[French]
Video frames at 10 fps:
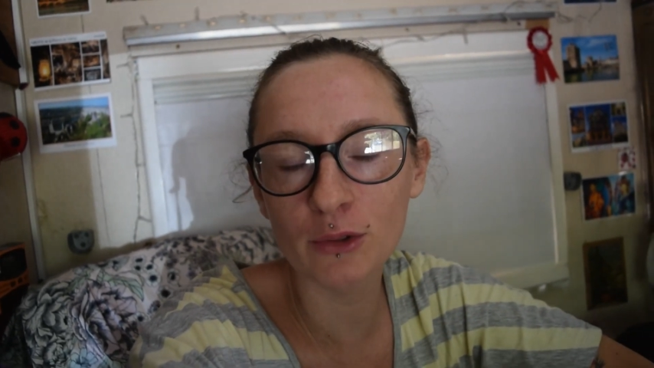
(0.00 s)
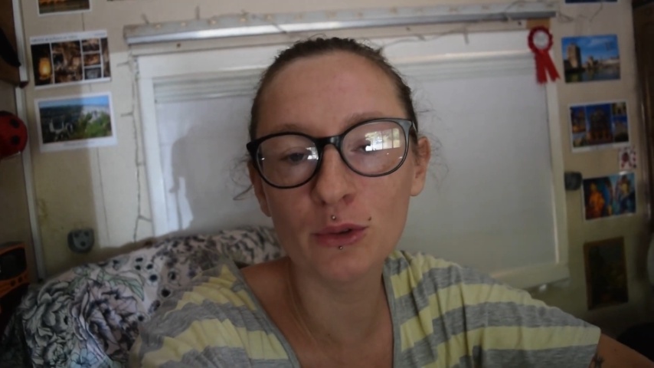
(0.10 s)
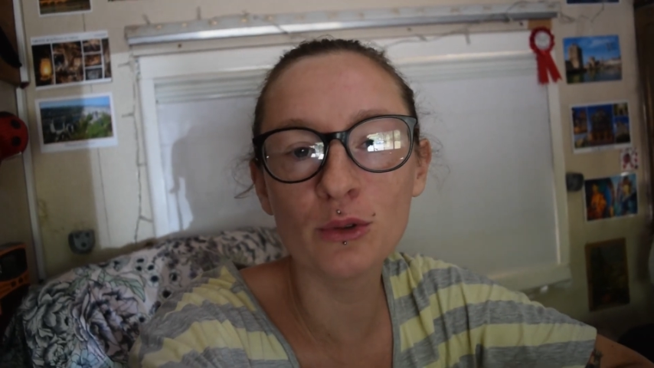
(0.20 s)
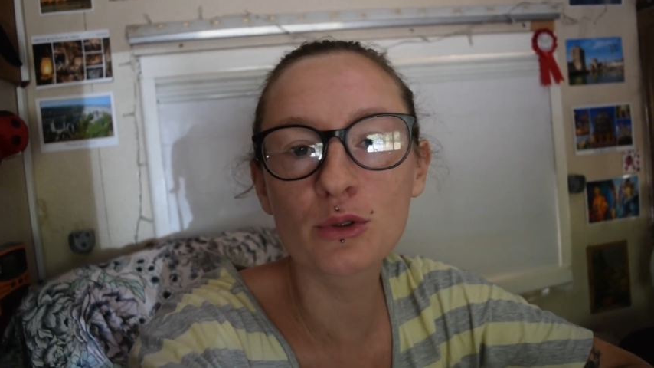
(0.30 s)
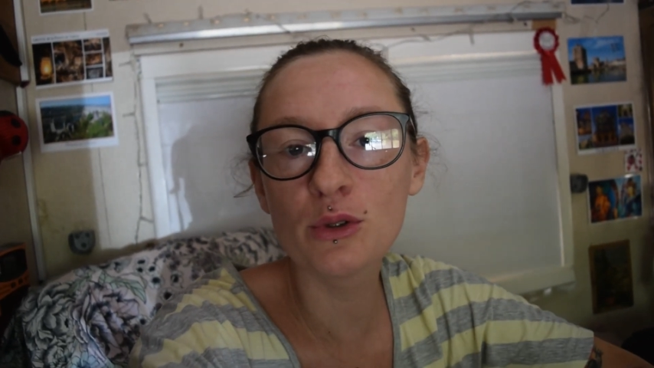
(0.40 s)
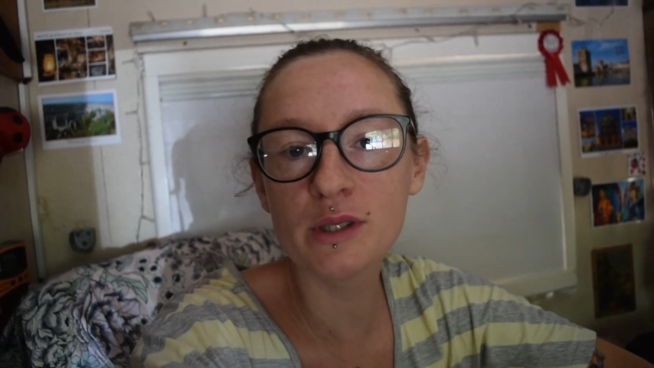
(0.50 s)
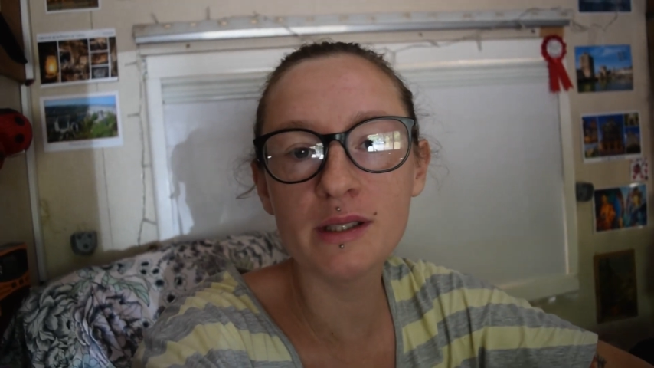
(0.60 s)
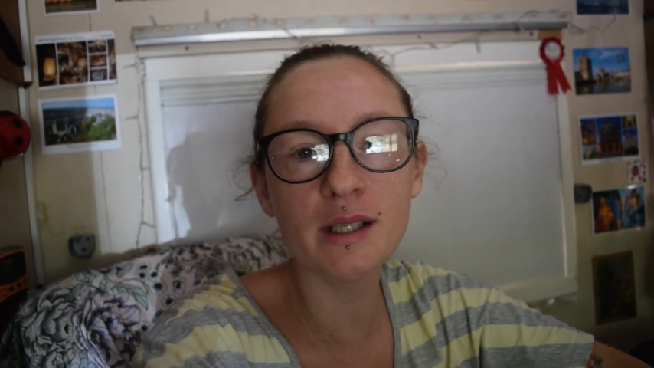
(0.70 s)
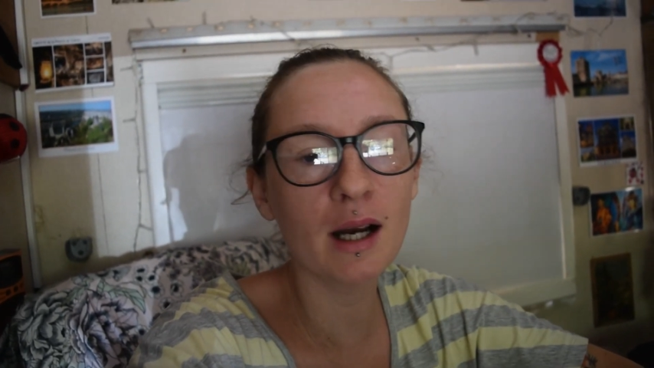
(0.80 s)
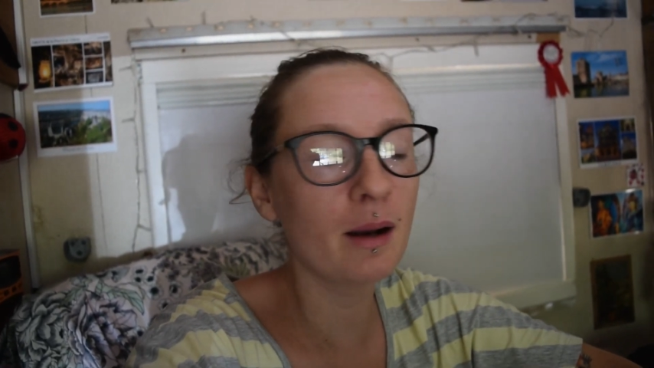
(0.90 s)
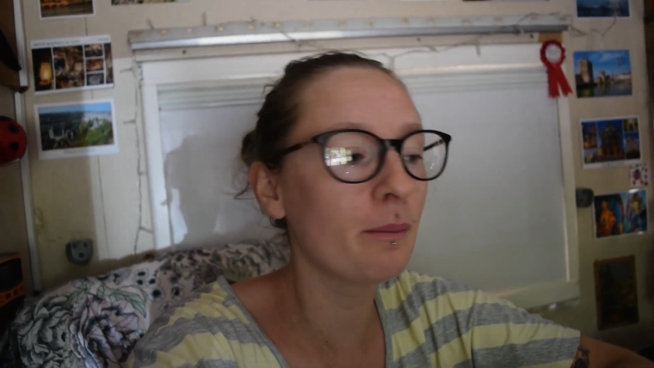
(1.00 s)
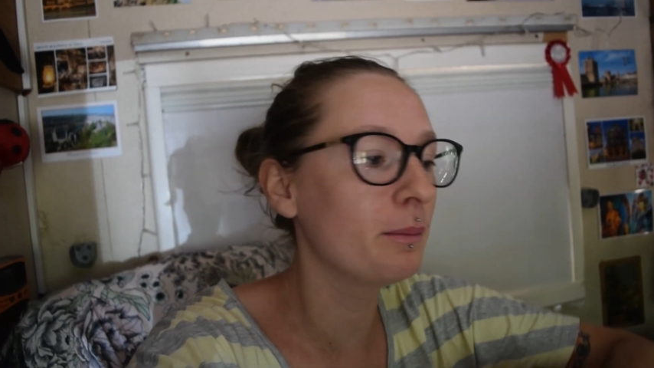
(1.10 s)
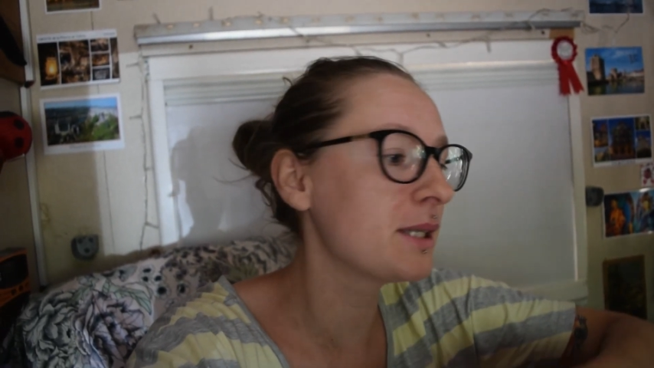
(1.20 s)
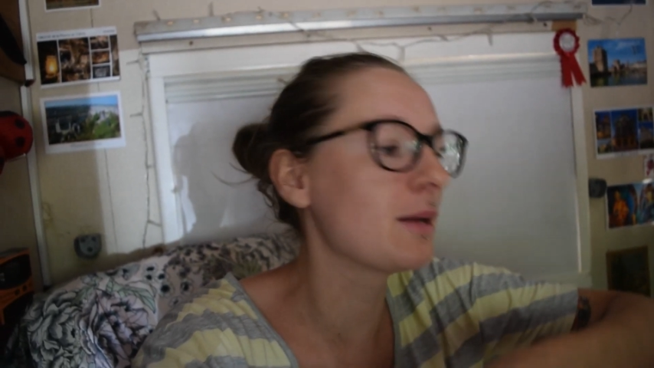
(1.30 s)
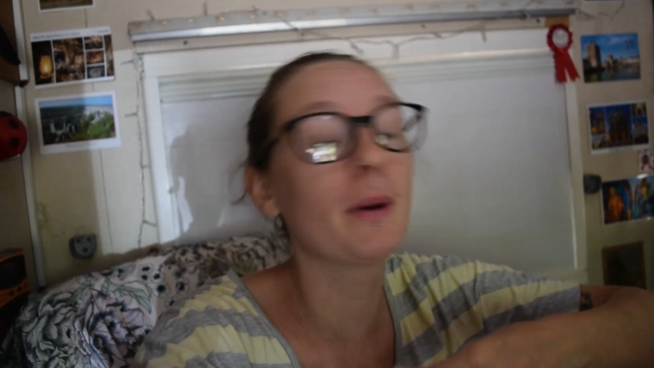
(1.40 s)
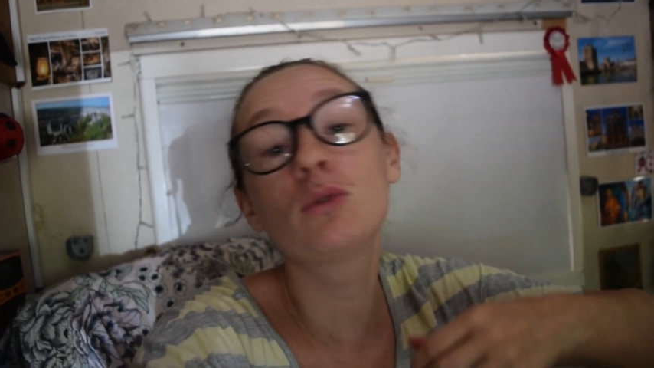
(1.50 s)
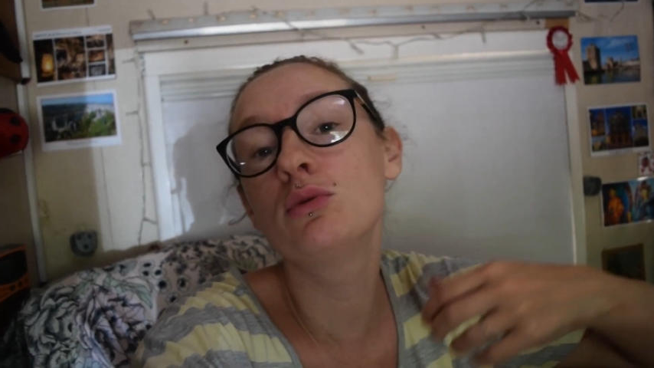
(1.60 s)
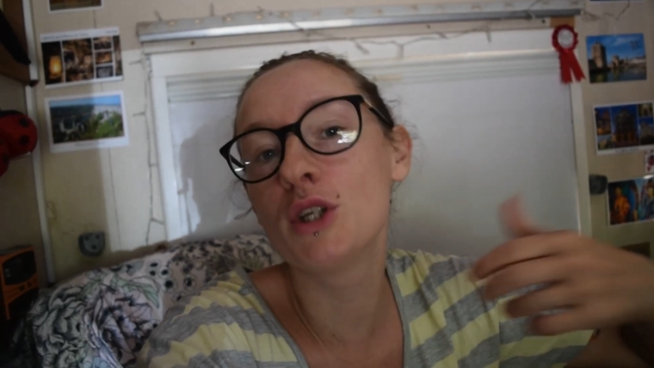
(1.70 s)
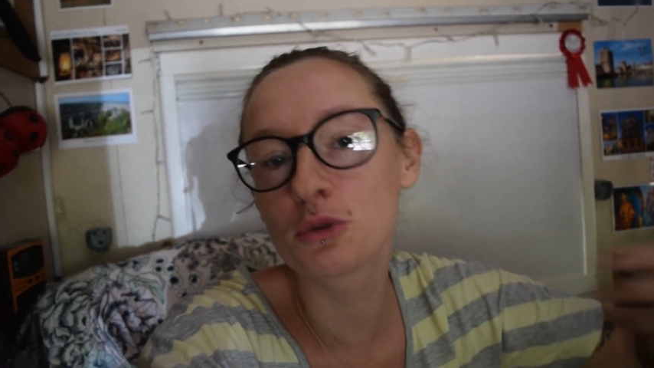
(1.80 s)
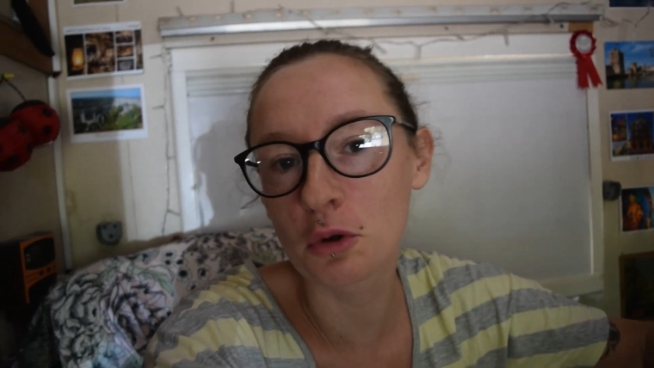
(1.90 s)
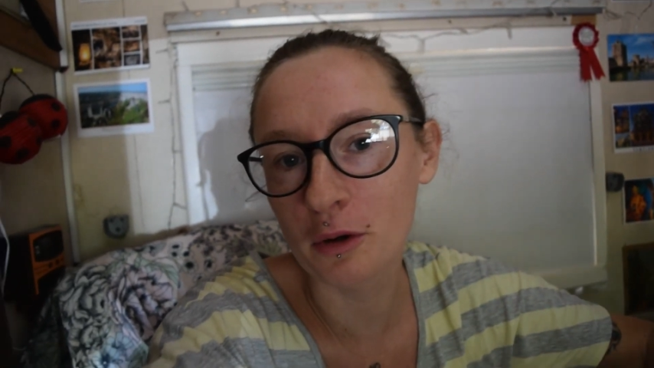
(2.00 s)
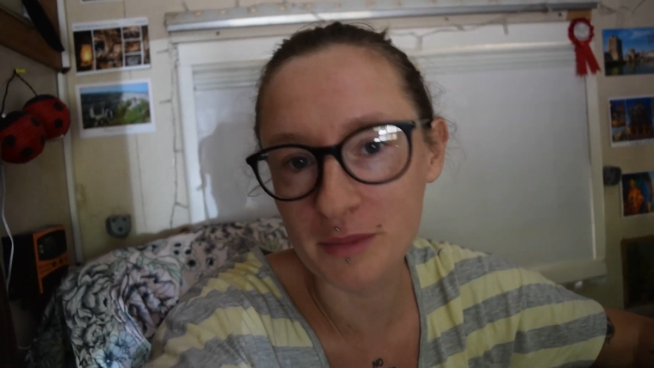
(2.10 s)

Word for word: de notre quotidien, mais c'est pas tous les jours comme